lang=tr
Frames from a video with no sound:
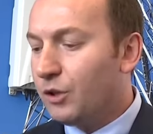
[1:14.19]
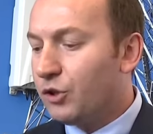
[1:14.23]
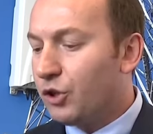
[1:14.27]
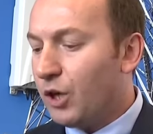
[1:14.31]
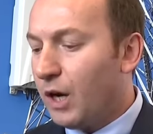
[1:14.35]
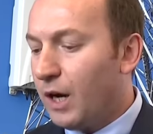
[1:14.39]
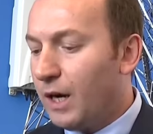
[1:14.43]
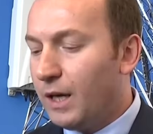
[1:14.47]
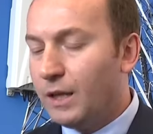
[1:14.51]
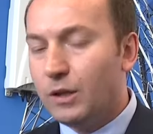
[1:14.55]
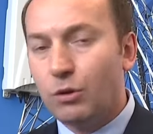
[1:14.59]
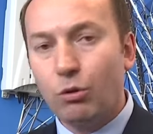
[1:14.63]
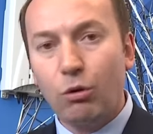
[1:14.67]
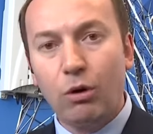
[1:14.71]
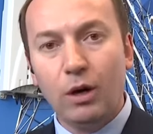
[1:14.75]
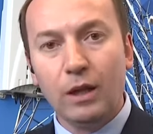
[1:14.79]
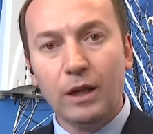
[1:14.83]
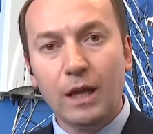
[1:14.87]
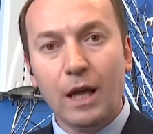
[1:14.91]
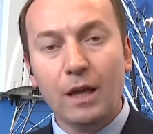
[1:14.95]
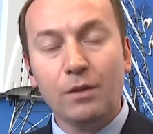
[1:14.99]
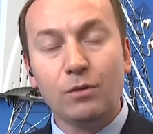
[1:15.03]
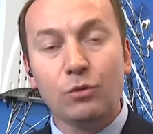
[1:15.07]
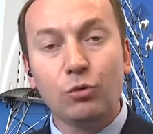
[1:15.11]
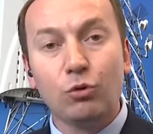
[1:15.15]
Şayet
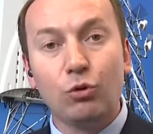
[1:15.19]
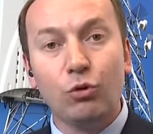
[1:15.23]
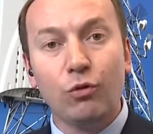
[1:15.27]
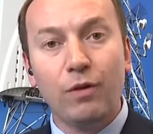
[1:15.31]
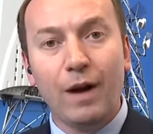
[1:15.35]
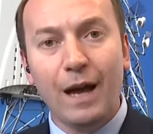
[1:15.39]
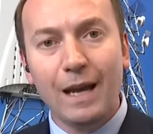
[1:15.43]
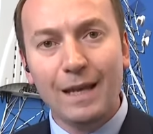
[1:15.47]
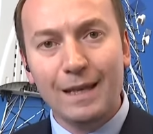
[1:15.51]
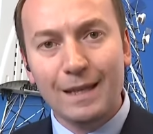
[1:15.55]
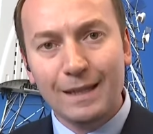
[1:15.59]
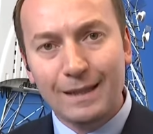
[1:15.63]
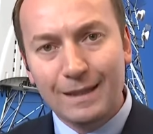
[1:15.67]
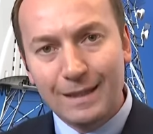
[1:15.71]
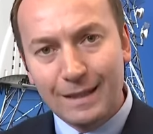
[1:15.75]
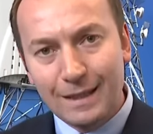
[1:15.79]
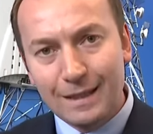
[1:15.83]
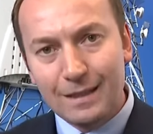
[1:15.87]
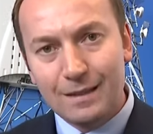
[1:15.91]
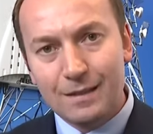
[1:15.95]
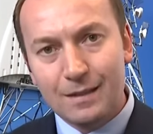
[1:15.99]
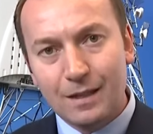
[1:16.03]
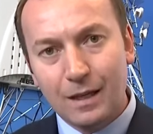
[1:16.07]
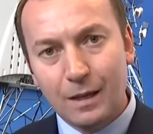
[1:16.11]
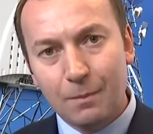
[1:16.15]
o alan güvenli
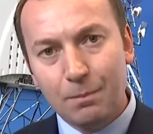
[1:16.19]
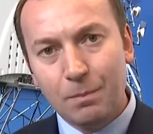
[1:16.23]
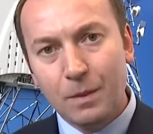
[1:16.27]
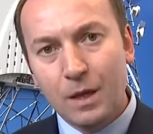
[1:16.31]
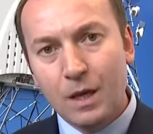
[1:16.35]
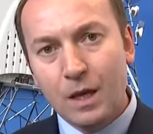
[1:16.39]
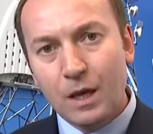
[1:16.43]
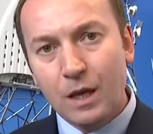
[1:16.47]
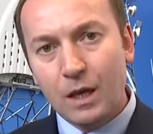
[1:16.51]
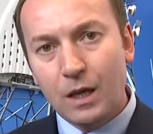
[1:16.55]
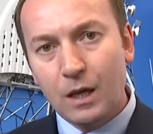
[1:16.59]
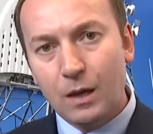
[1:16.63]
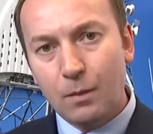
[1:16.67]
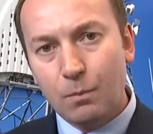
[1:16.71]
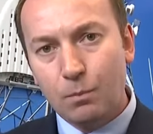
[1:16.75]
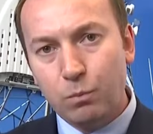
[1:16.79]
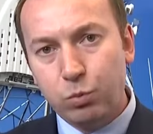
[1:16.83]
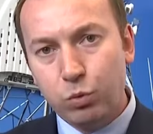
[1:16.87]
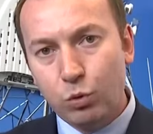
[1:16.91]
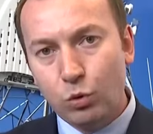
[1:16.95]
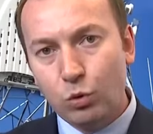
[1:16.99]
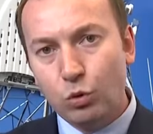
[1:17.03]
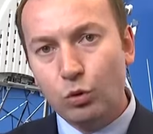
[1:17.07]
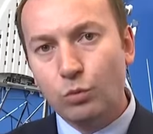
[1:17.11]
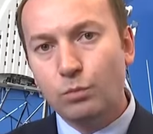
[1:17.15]
değilse
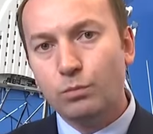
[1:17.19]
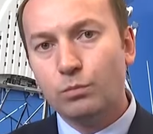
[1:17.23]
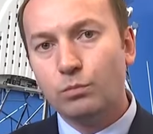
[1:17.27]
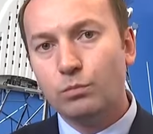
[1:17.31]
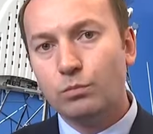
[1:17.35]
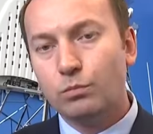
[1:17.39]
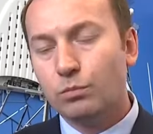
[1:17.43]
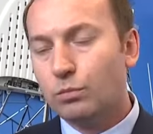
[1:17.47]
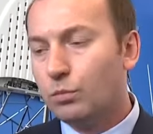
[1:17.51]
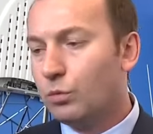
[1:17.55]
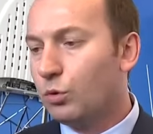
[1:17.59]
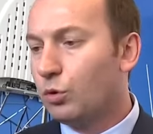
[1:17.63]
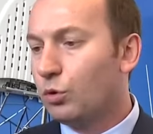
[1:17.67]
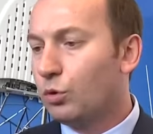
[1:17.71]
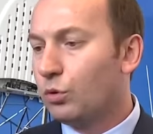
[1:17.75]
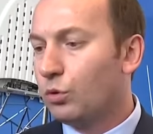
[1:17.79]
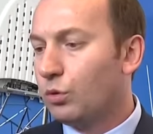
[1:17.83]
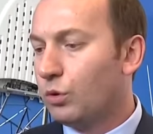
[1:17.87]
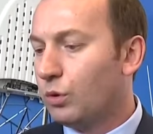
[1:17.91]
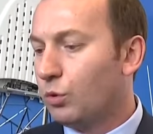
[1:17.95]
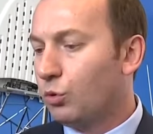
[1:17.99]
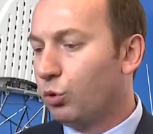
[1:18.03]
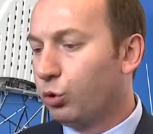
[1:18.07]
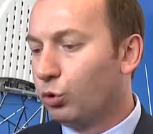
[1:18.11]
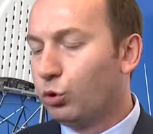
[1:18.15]
e, bu
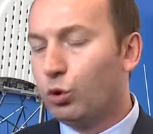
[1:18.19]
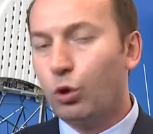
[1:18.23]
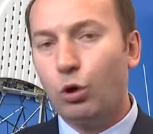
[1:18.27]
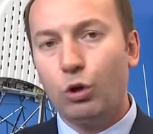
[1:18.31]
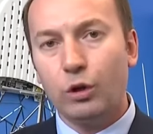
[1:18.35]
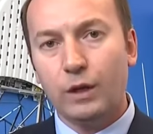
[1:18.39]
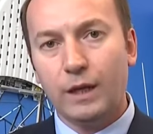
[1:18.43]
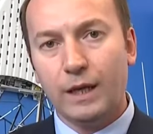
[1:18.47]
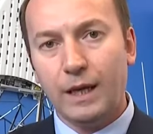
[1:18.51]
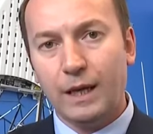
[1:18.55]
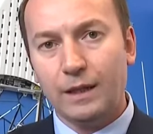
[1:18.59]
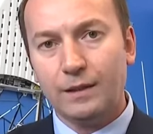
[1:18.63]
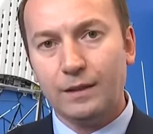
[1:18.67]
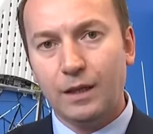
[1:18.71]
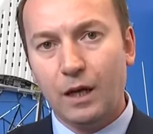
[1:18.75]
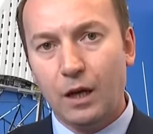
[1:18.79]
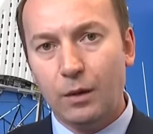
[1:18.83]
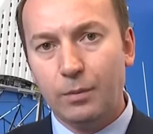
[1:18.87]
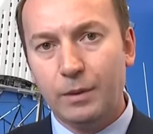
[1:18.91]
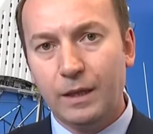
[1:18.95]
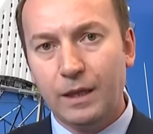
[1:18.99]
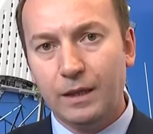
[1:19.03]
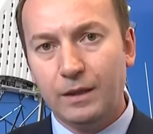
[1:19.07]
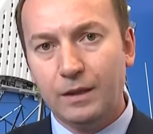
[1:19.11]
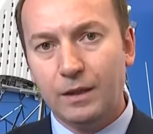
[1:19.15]
kutu olarak
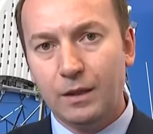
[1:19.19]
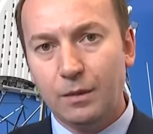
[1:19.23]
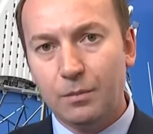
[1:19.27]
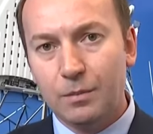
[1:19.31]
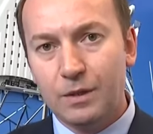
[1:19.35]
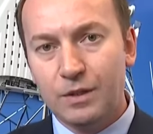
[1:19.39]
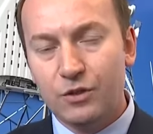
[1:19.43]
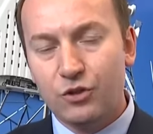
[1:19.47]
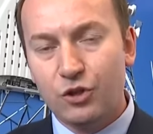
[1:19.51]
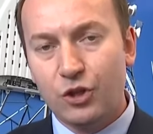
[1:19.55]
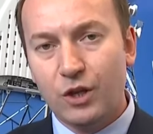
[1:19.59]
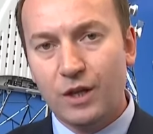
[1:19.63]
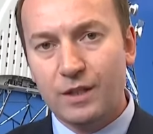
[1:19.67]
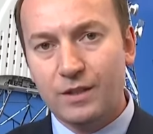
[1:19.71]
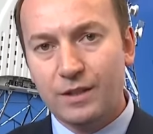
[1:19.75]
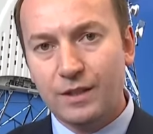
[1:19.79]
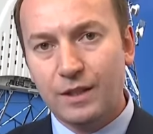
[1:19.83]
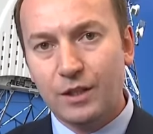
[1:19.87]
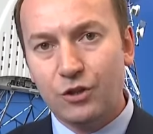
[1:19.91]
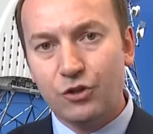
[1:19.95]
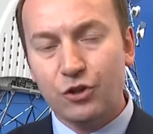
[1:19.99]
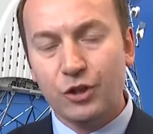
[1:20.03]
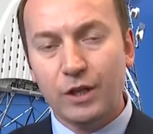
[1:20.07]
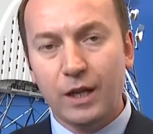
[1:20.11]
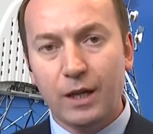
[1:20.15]
tabir ettiğimiz
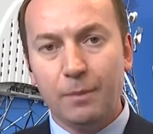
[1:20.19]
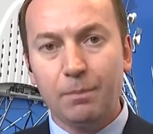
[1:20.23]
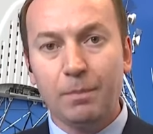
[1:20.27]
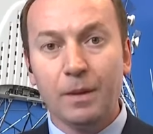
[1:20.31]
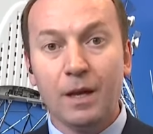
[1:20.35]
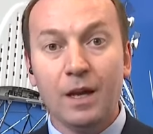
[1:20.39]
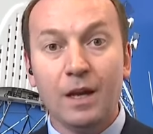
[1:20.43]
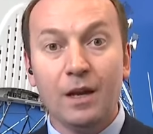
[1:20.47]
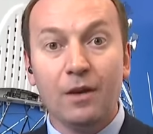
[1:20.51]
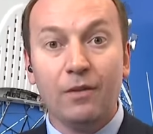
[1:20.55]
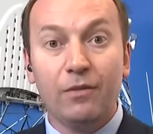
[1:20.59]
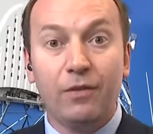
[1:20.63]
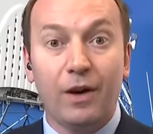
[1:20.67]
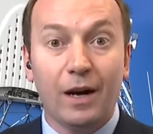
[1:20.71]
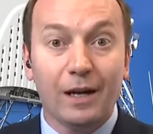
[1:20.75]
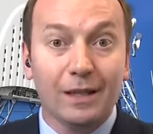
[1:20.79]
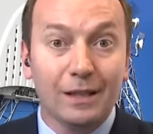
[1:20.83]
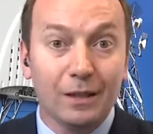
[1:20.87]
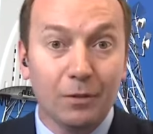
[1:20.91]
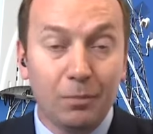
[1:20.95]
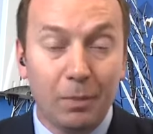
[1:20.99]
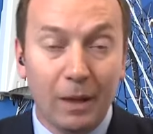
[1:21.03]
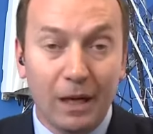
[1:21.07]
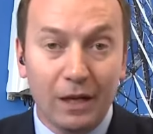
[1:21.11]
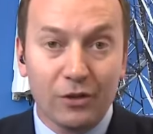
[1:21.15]
cihazın içine
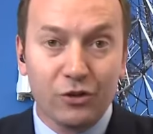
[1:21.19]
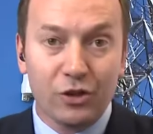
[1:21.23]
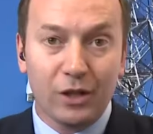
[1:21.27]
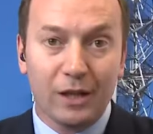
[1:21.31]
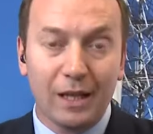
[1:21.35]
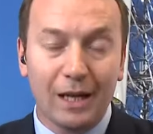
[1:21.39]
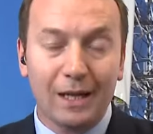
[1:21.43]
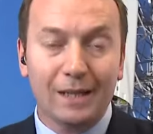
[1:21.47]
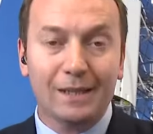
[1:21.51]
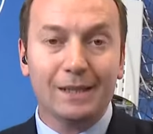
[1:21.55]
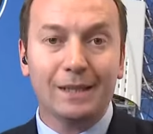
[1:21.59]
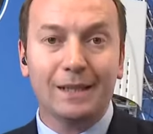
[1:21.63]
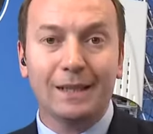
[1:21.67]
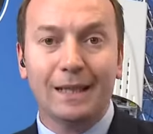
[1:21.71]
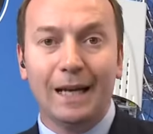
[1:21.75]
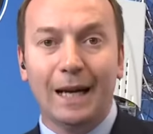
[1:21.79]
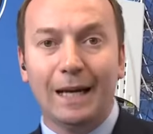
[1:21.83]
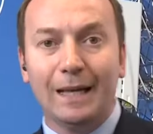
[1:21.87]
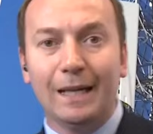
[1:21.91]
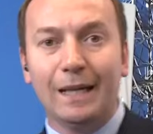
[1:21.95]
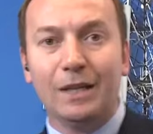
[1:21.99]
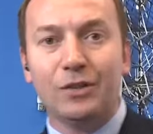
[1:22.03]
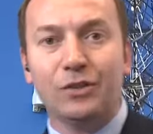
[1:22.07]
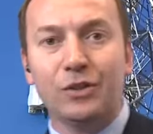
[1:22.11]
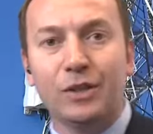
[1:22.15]
farklı parçalar
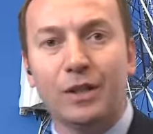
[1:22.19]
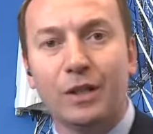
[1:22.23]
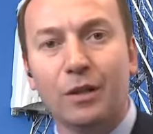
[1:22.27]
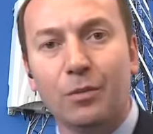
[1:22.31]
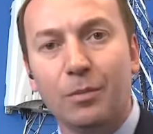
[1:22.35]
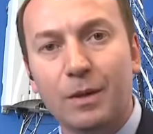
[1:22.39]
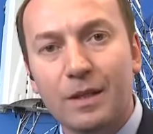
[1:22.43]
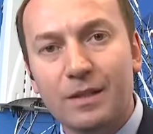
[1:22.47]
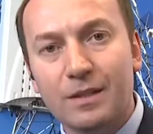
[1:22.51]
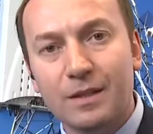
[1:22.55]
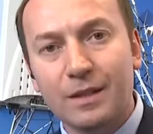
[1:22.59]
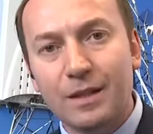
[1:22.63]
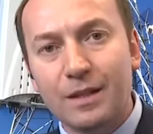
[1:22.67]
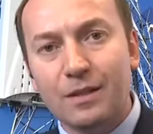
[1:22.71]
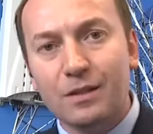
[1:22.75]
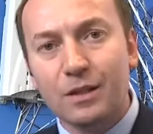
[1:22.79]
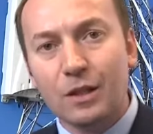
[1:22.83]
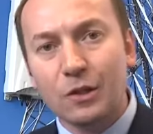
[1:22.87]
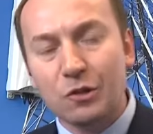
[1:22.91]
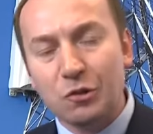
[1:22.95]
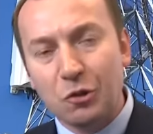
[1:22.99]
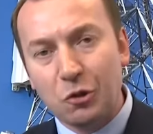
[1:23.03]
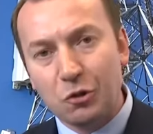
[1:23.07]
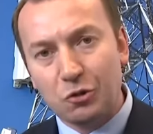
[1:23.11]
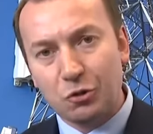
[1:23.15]
yerleştirilmesi
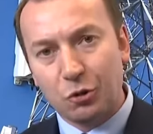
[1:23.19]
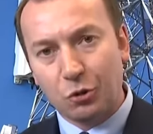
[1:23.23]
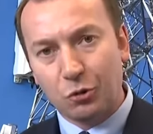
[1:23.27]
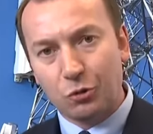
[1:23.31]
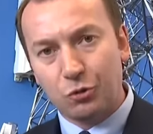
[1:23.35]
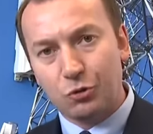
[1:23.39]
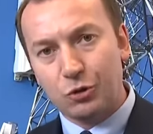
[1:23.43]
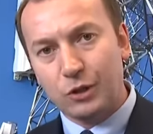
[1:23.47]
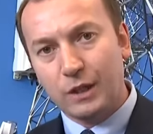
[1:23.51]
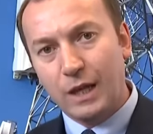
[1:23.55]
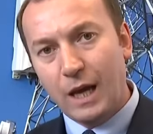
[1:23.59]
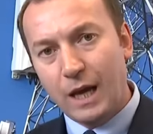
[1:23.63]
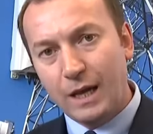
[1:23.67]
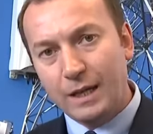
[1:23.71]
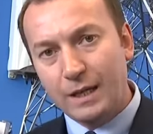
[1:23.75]
riski söz konusu.